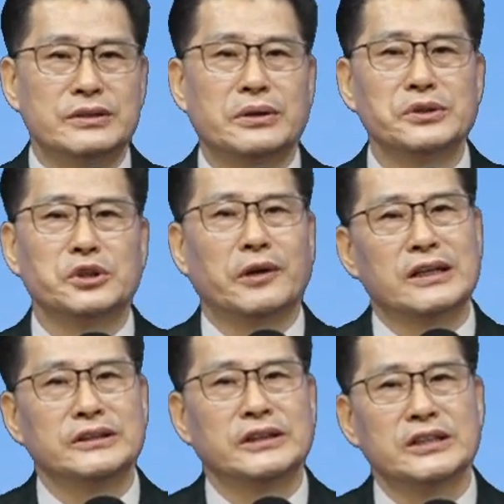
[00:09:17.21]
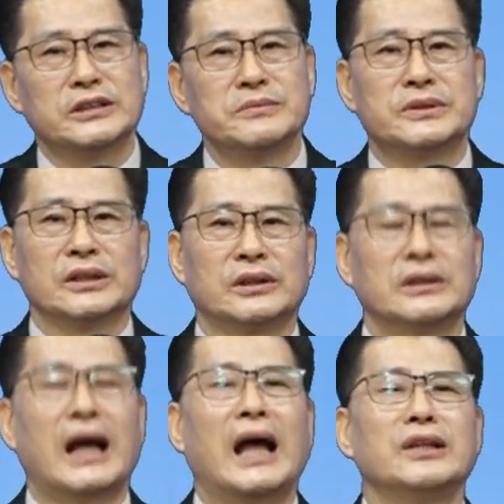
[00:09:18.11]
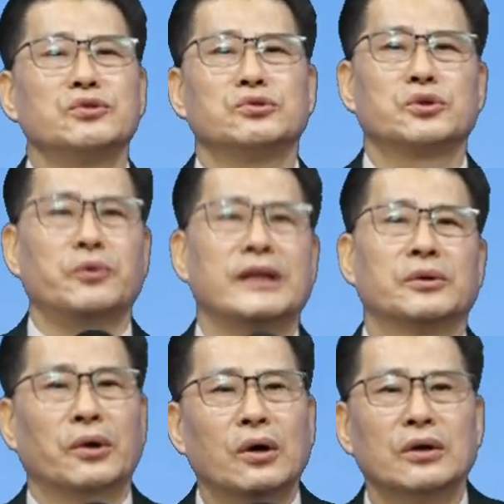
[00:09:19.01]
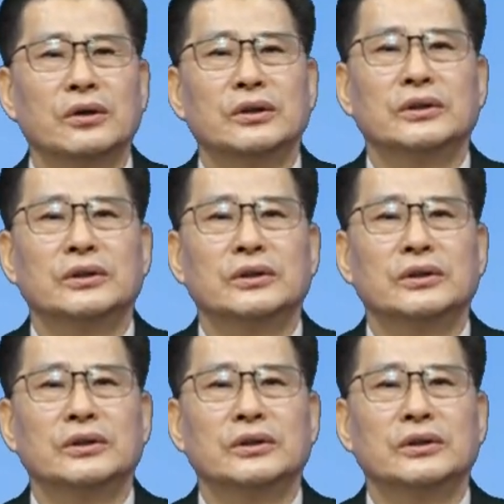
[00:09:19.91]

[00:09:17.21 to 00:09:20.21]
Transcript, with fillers: 선교하는 일에 힘썼던 한국교회도